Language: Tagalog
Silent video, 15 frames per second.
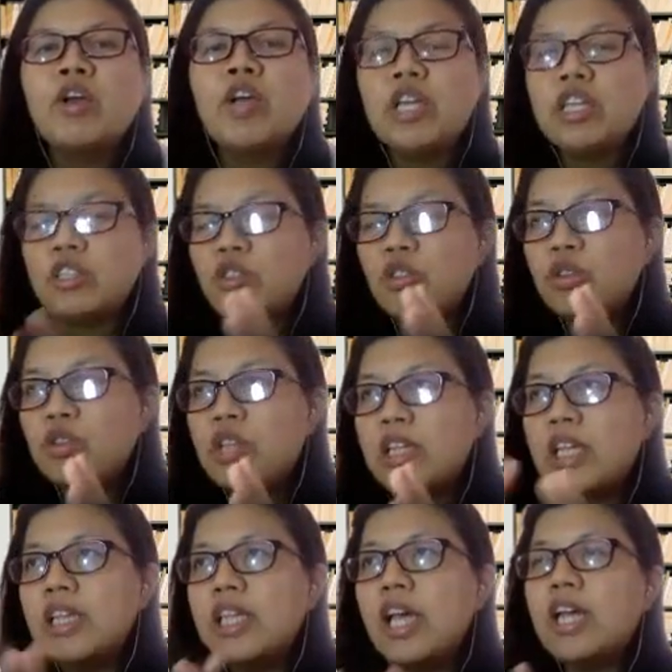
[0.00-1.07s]
Okay, so
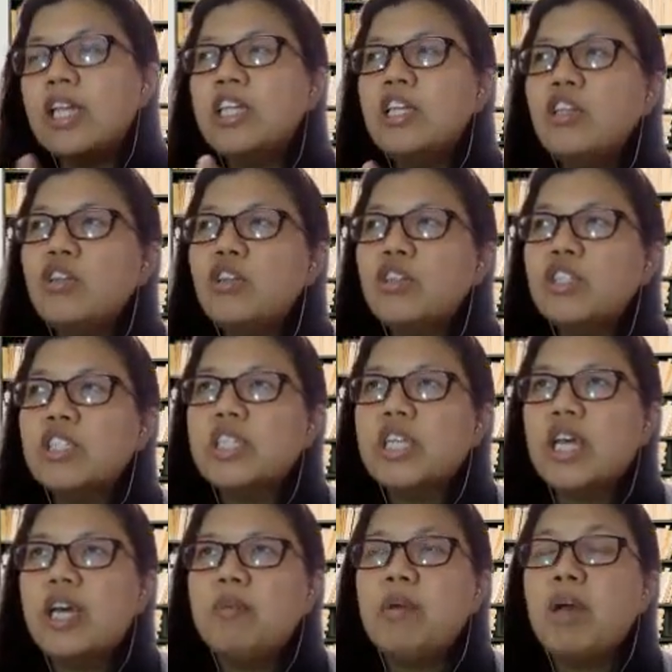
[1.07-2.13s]
natandaan ninyo
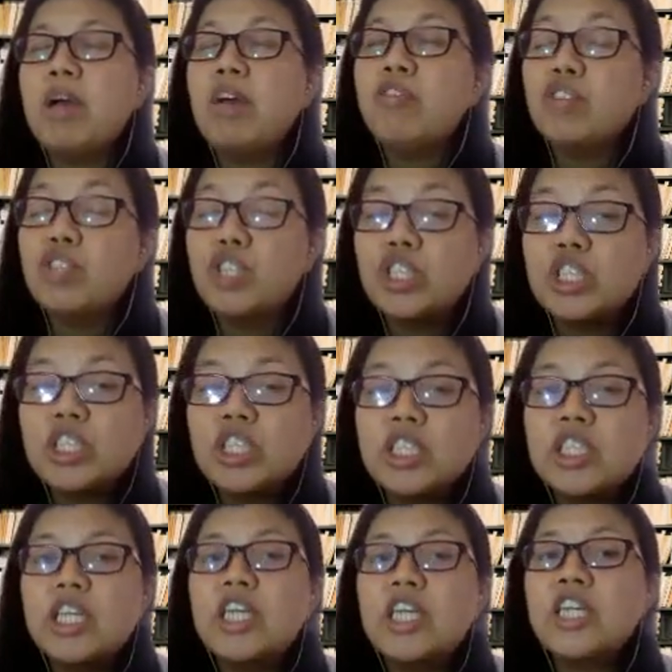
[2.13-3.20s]
sa mga
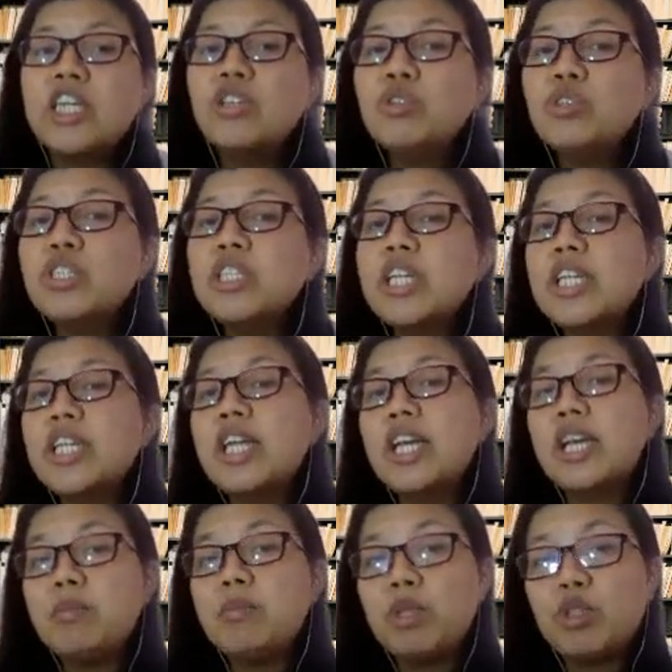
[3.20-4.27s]
ferns, reduced na rin
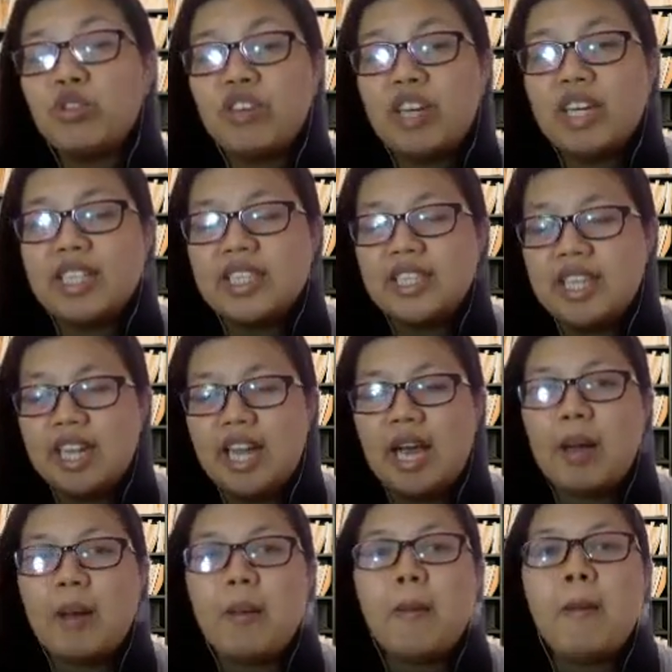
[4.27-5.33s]
ang gametophytes
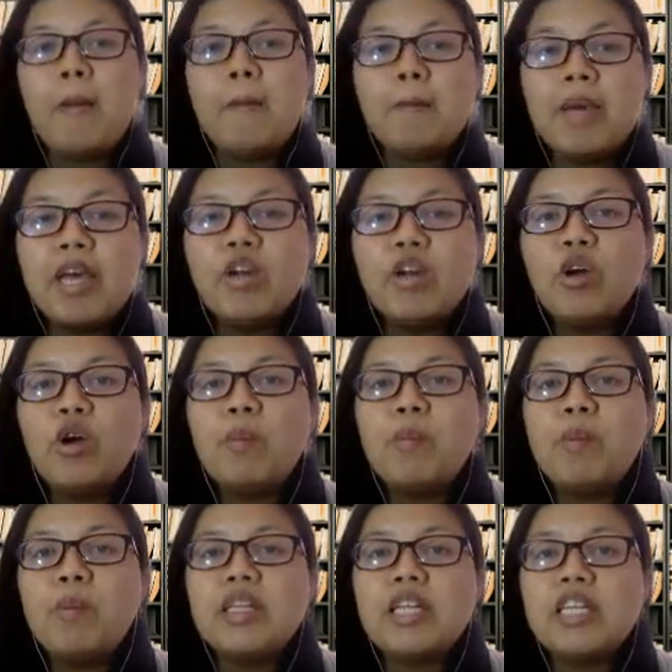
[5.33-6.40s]
nila. Pero
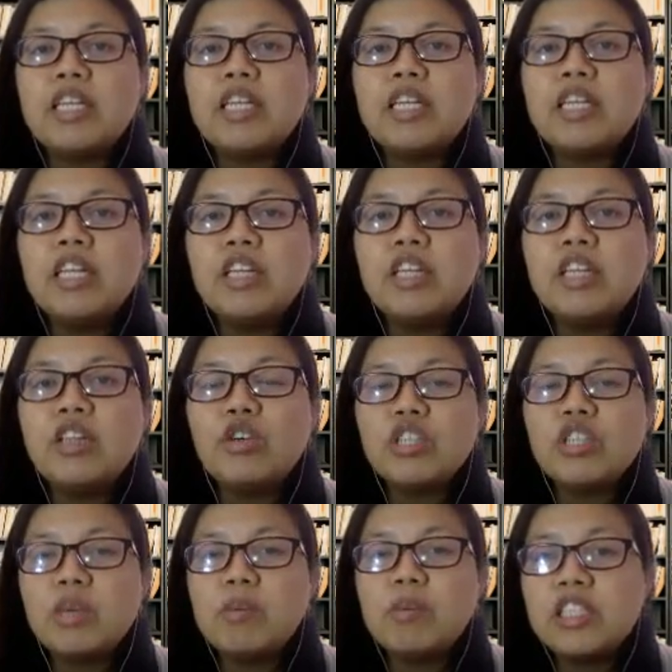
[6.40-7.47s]
pagdating dito
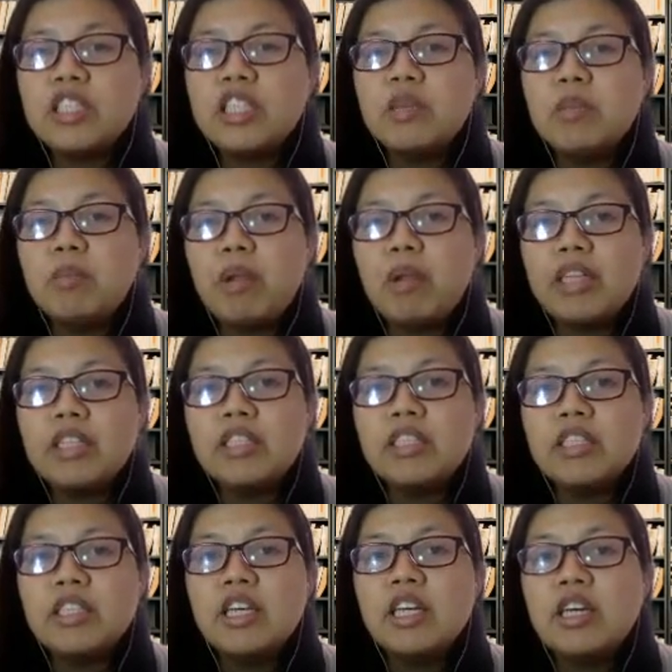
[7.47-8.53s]
sa mga seed
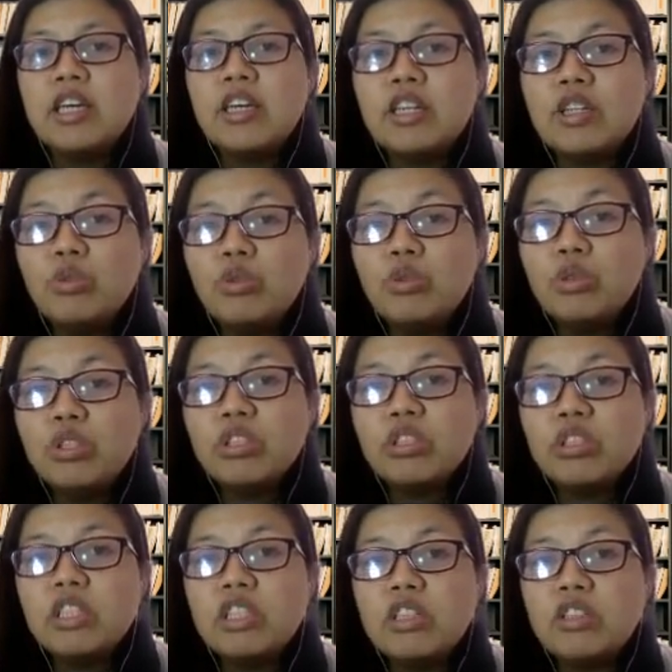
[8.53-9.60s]
plants, reduced
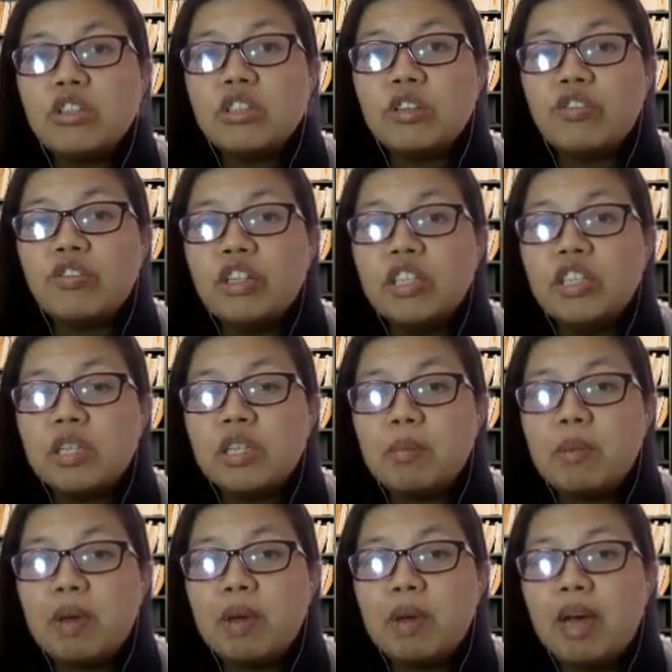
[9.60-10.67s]
dito sa ferns, di
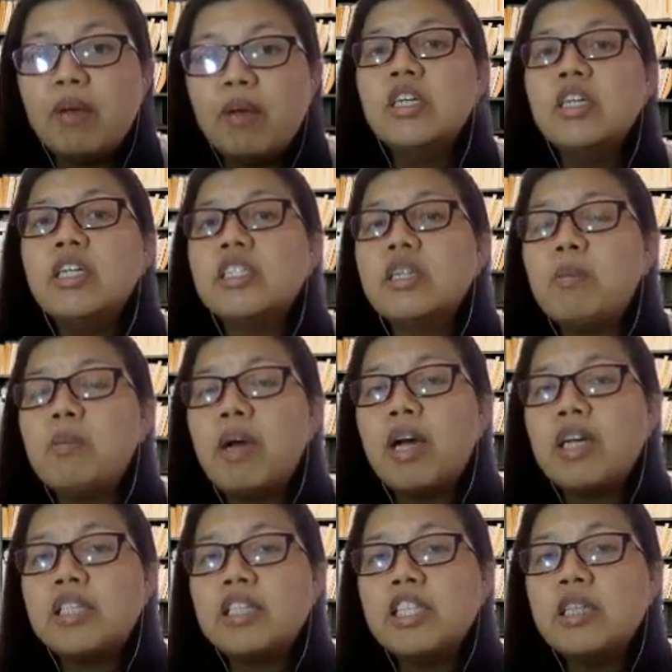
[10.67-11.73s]
ba? Sa
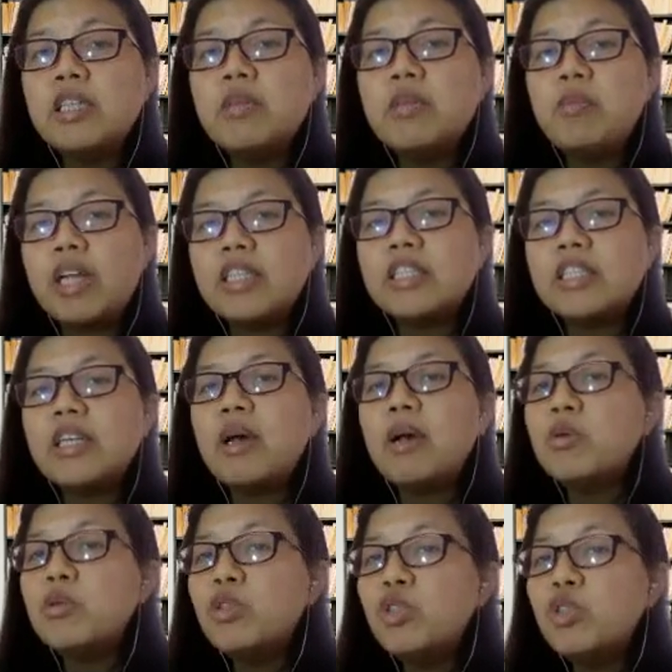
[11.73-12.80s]
mga seed plants,
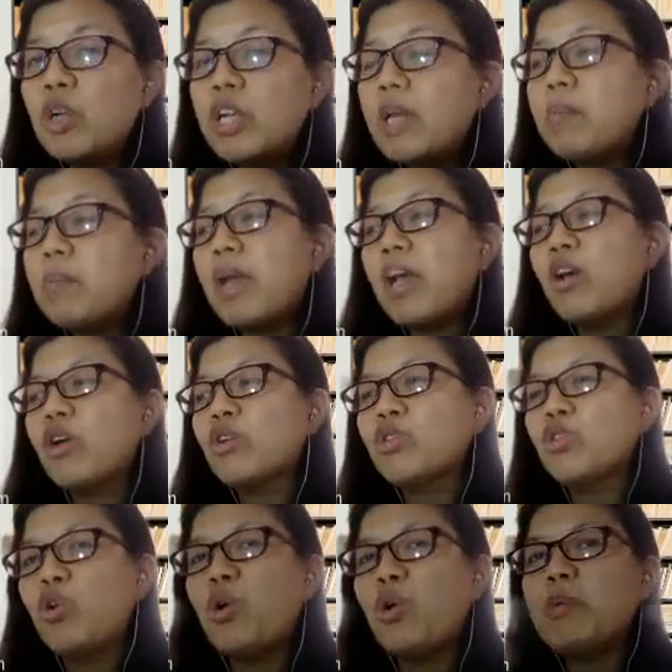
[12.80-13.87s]
usually
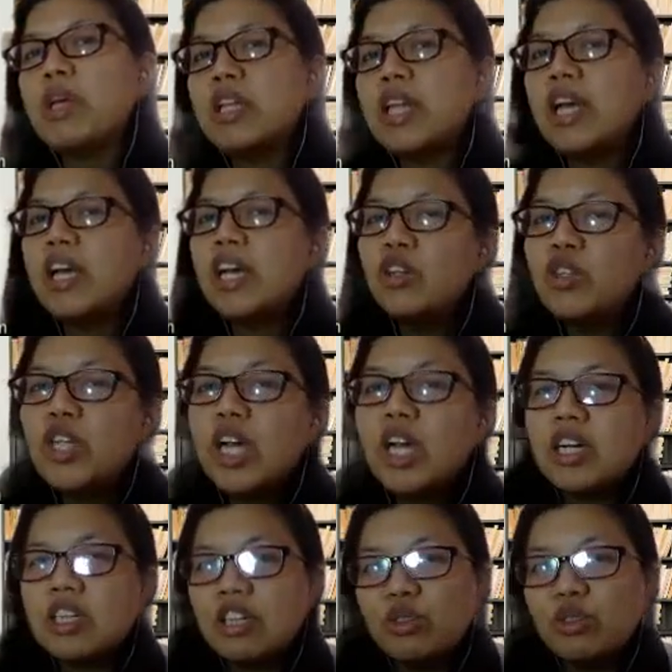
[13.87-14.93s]
microscopic na, ganun na
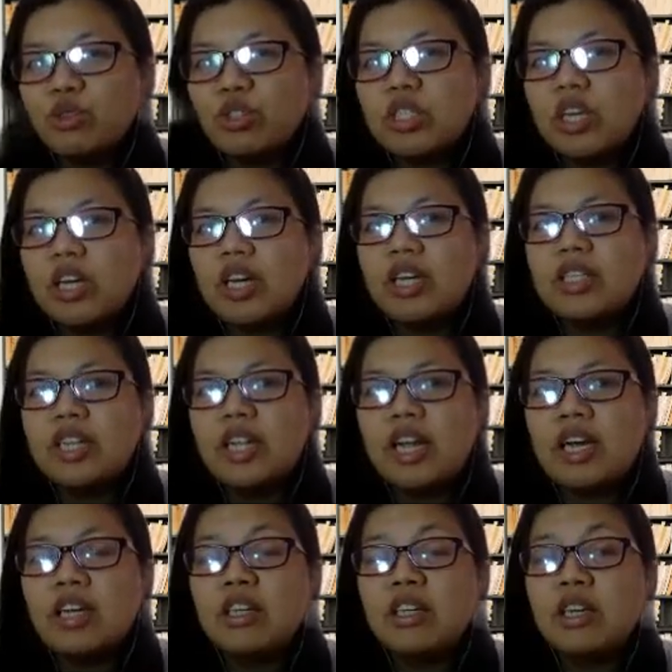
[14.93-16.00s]
ka-reduce ang
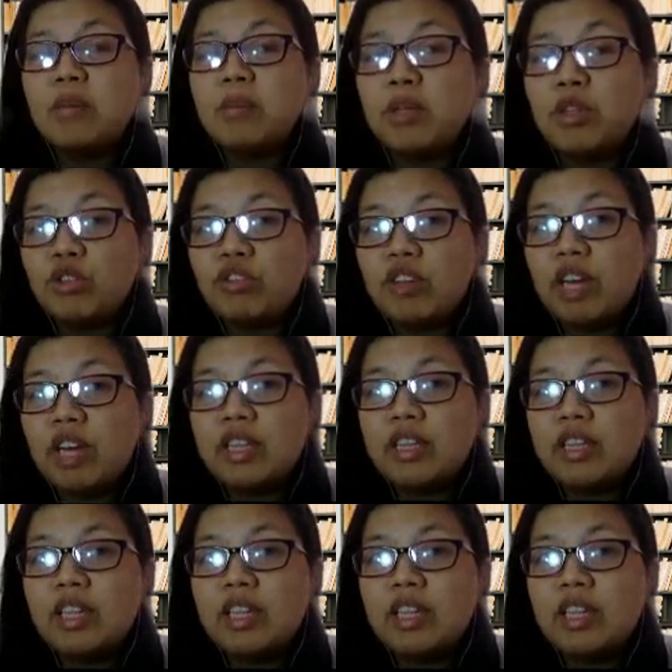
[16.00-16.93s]
kanilang gametophyte.